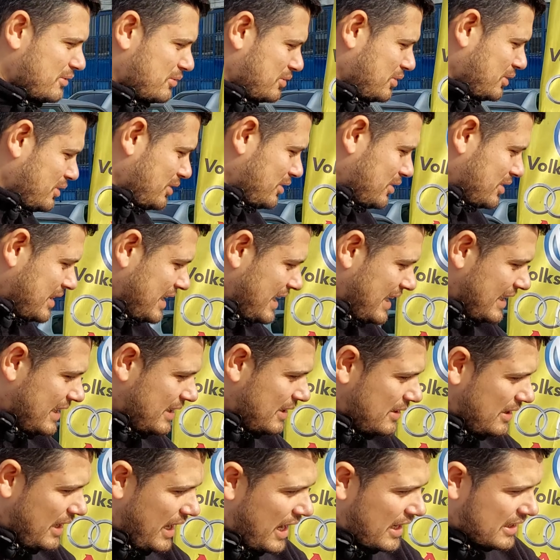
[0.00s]
Ya duyulur
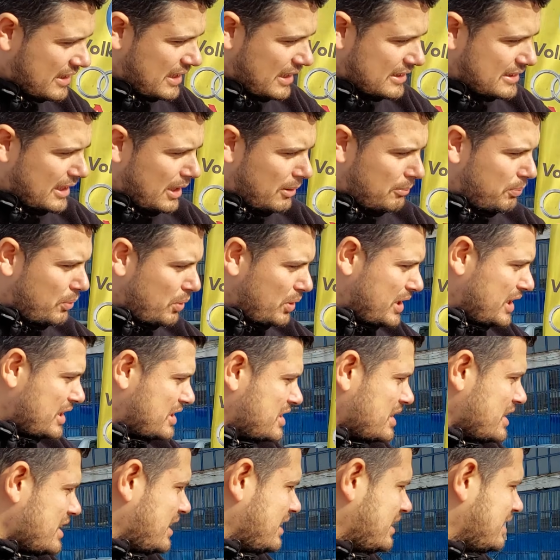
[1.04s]
yani arka tampon
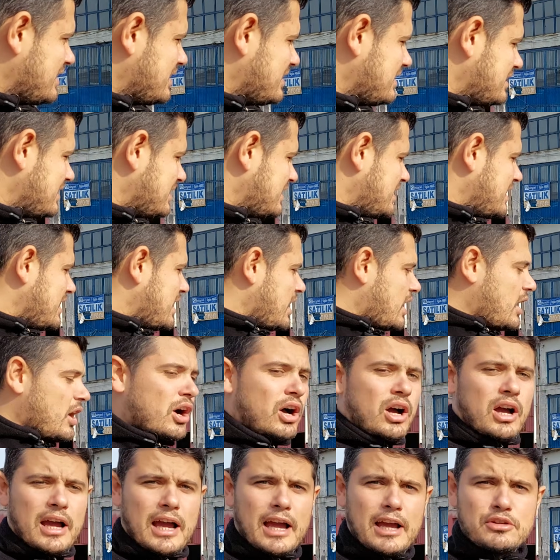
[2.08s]
eki.
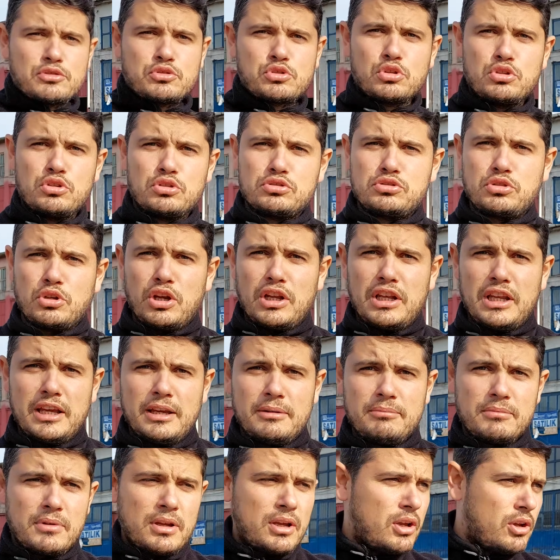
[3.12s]
Hem şunu
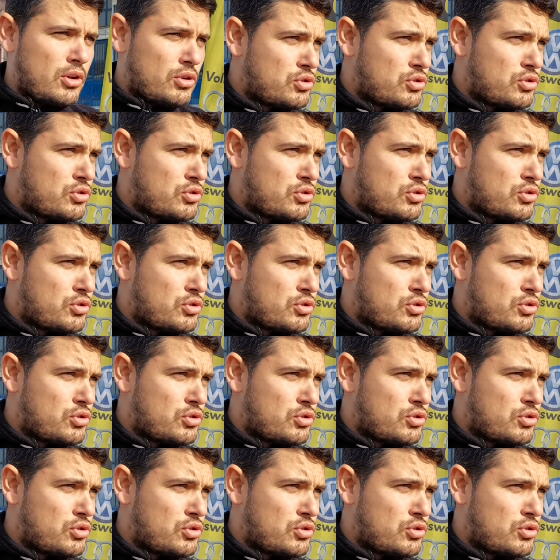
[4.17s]
söyleyeyim.